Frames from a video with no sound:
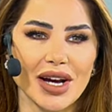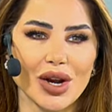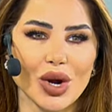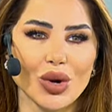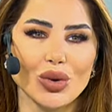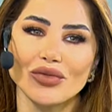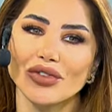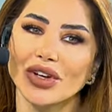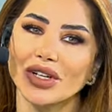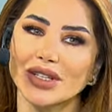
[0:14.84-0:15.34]

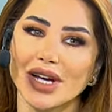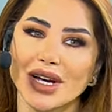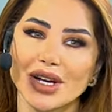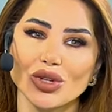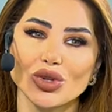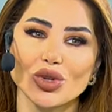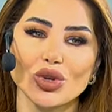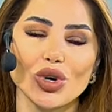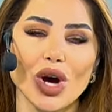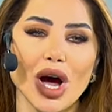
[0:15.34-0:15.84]
رهوف
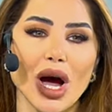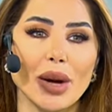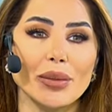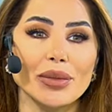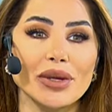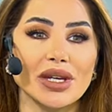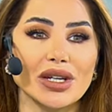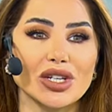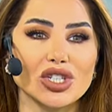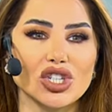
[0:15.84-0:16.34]
اختارته
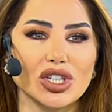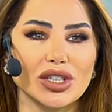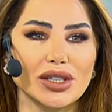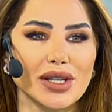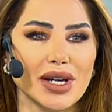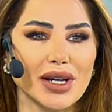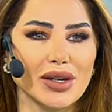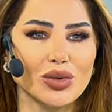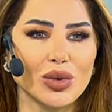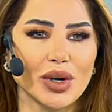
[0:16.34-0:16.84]
عميق
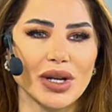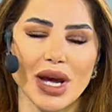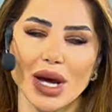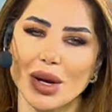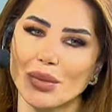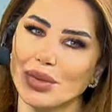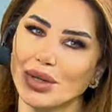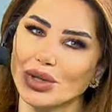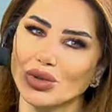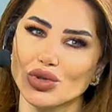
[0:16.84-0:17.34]
جدا وانا
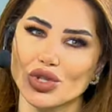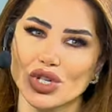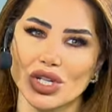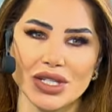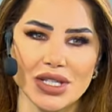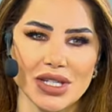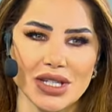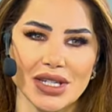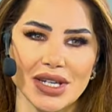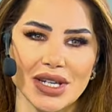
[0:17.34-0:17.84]
حبيته
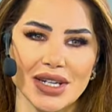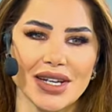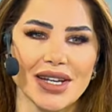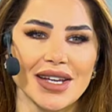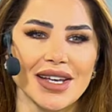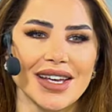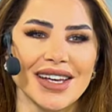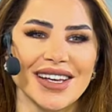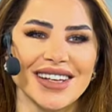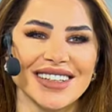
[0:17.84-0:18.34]
شخصيا
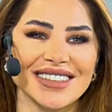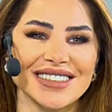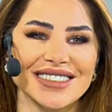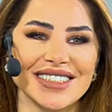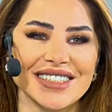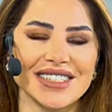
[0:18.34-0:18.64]
عجبك كثير